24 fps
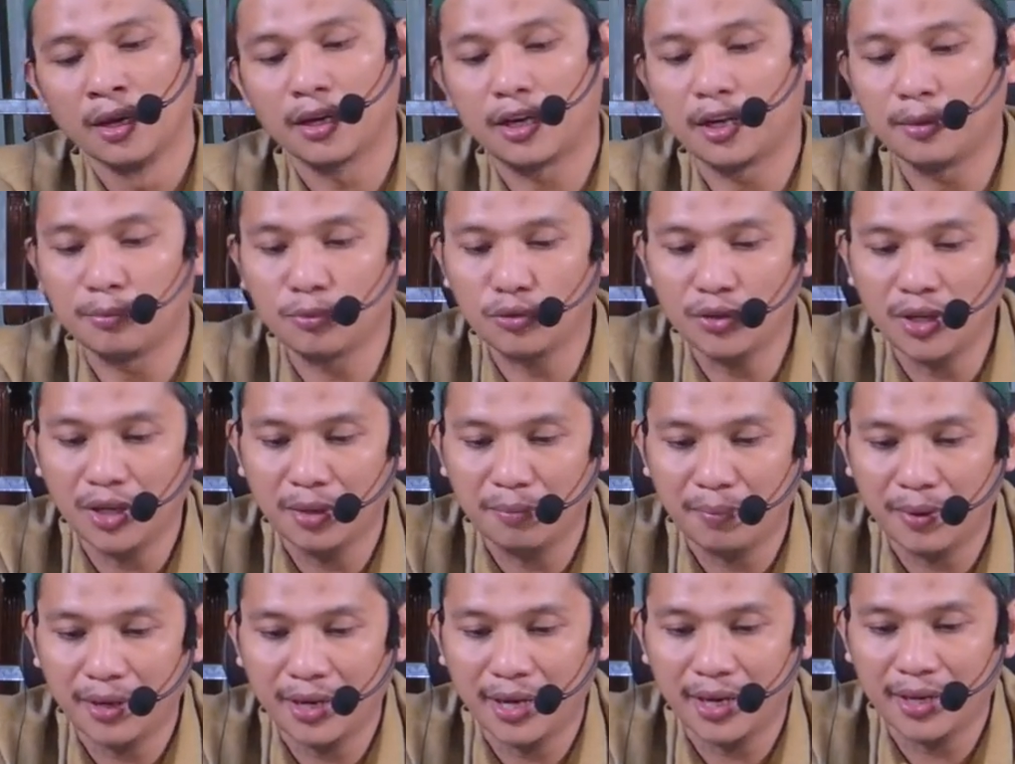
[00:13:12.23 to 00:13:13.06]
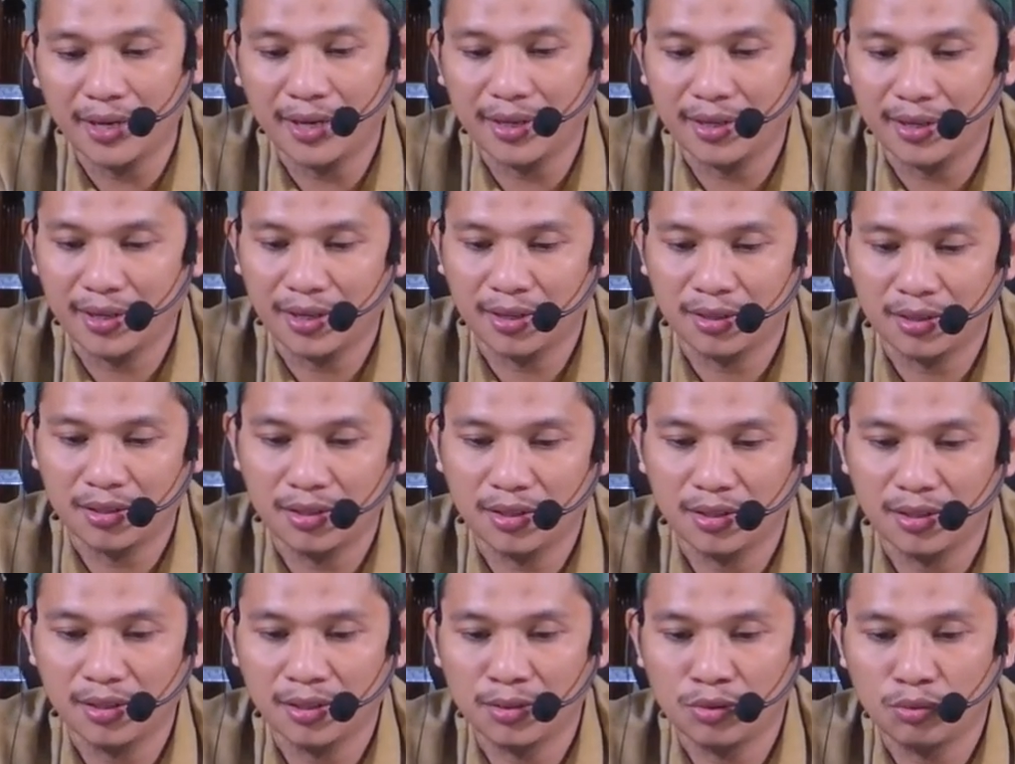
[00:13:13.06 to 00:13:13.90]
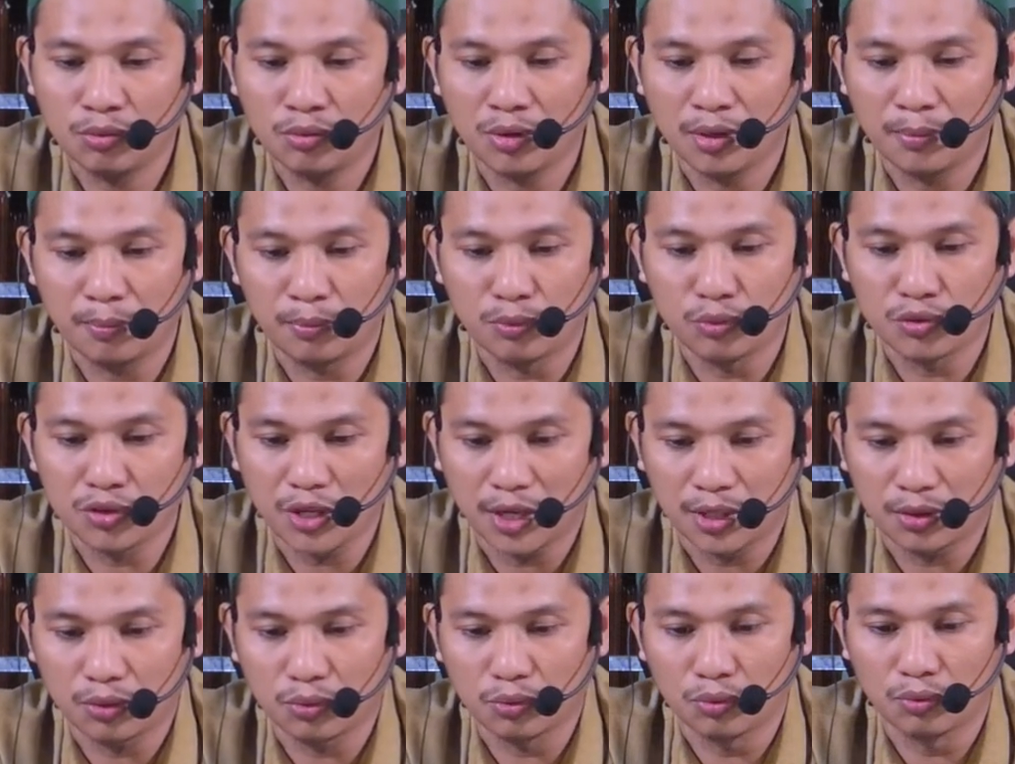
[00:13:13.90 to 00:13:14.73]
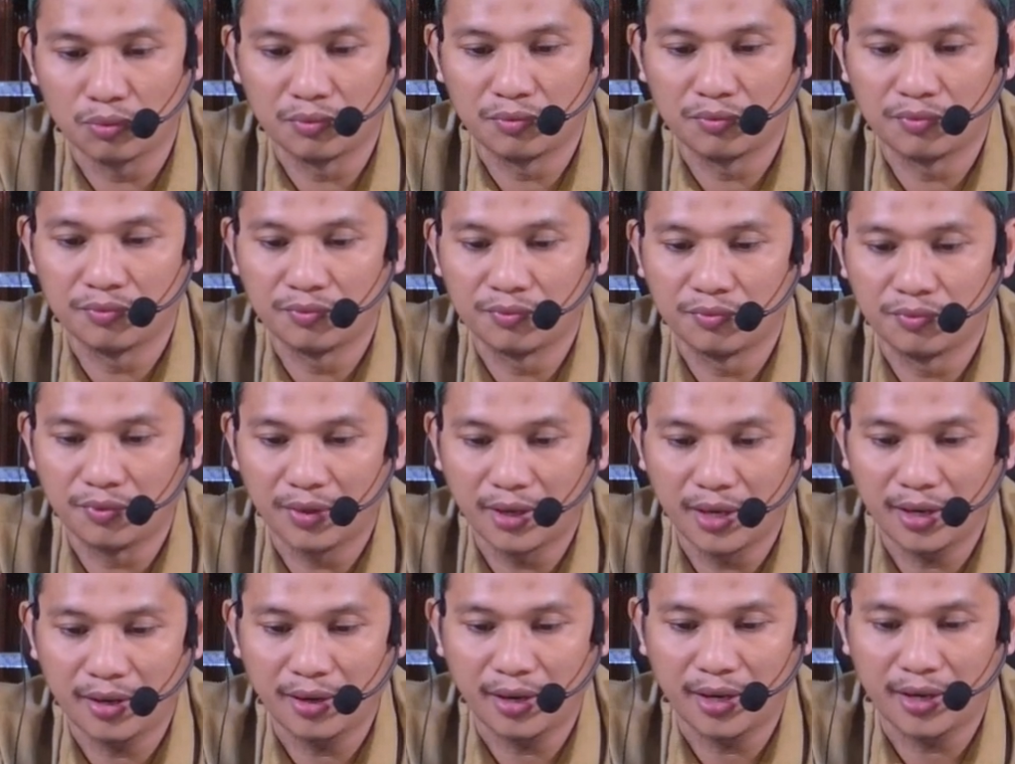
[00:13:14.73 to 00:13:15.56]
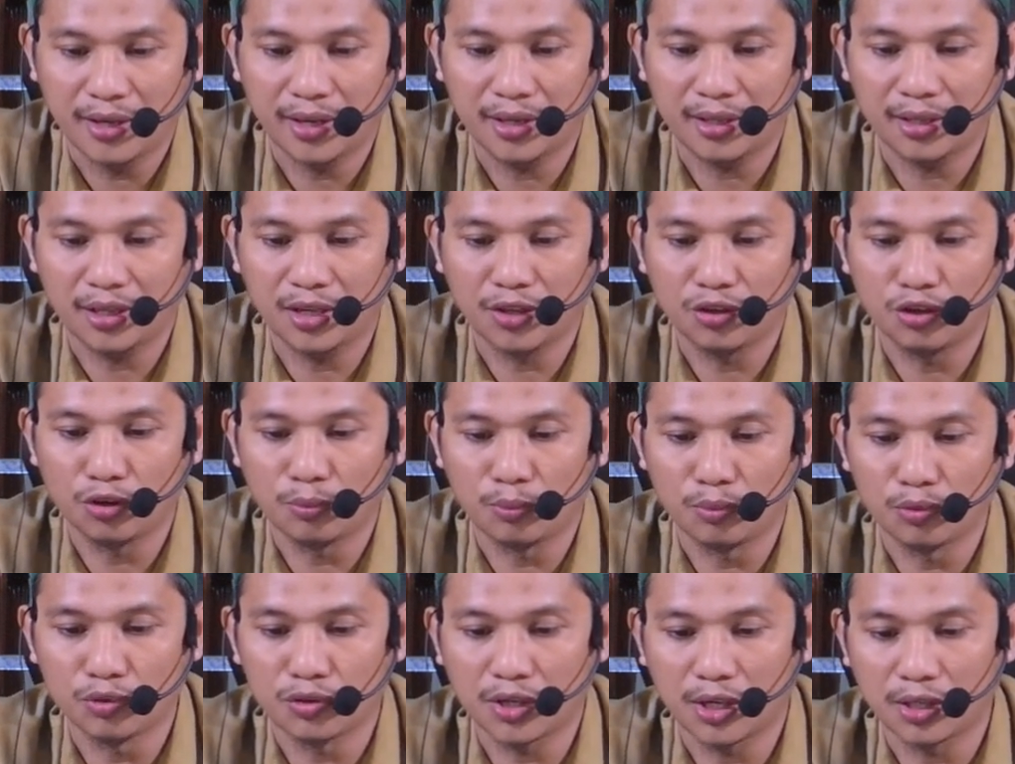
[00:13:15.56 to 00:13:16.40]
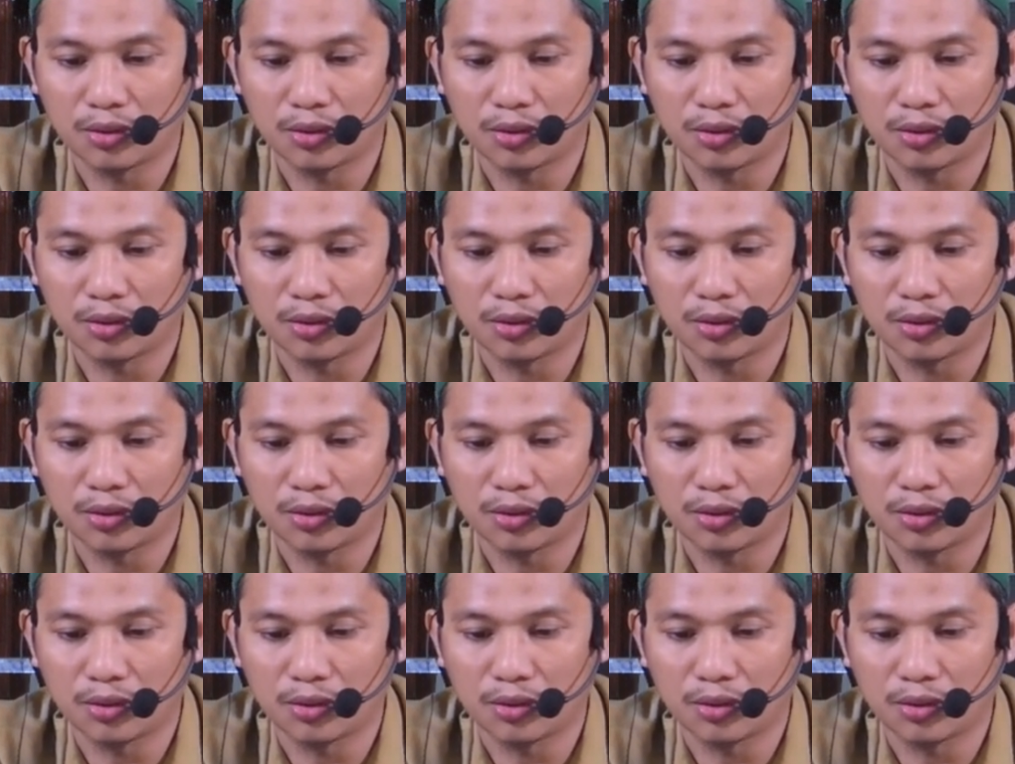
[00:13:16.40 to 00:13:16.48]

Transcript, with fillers: Kemudian pada ayat yang ke-21 ya ayat ke-21